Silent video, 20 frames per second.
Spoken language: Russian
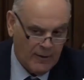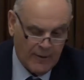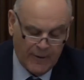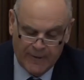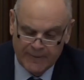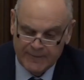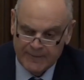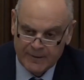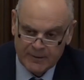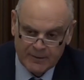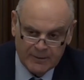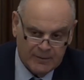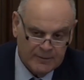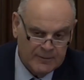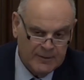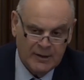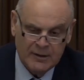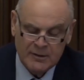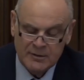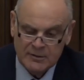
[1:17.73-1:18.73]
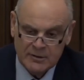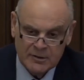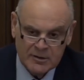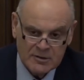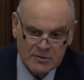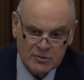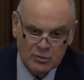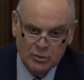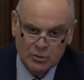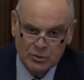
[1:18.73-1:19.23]
Это не
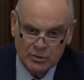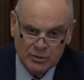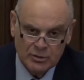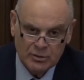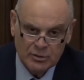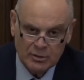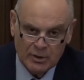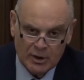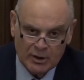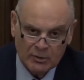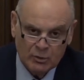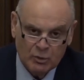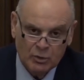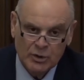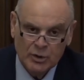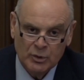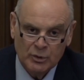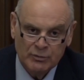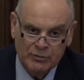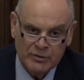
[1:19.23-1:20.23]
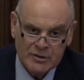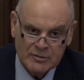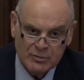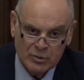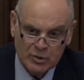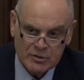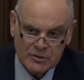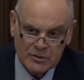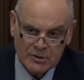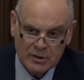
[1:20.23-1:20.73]
интересует, откуда он
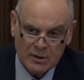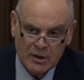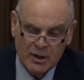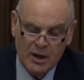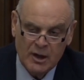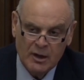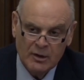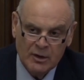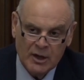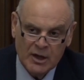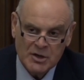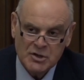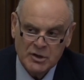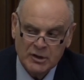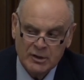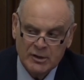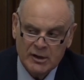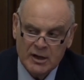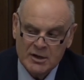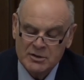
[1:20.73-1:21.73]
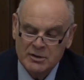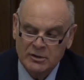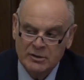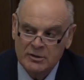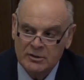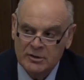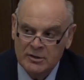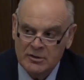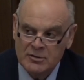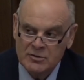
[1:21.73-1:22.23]
возьмется. Наших граждан
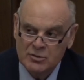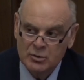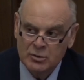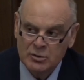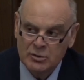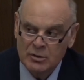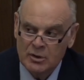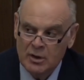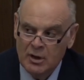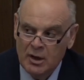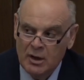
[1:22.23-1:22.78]
интересует